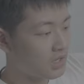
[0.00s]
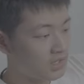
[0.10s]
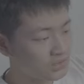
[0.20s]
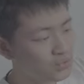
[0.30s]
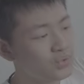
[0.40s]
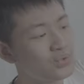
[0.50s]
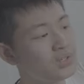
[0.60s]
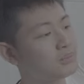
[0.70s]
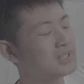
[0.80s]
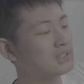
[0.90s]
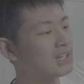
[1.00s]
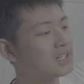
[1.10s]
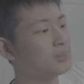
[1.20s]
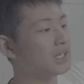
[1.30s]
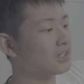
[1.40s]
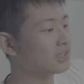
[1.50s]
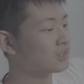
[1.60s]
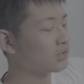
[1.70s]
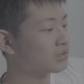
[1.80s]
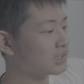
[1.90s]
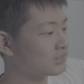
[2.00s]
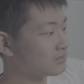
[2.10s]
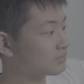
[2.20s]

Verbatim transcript: 那最后一个比较特别的一个功能，